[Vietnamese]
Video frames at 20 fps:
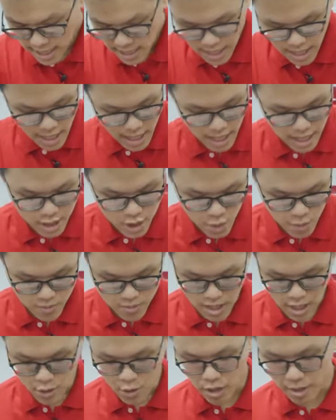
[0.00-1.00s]
cho nên là
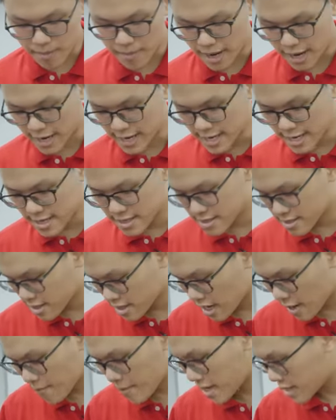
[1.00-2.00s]
dùng rất là thoải mái,
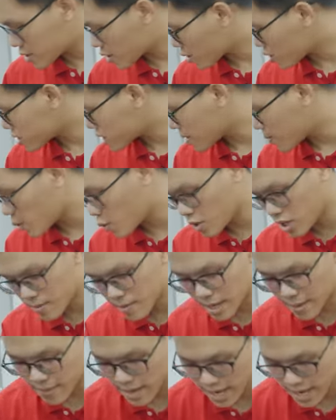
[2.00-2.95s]
rất đặc biệt là cho con CPU i7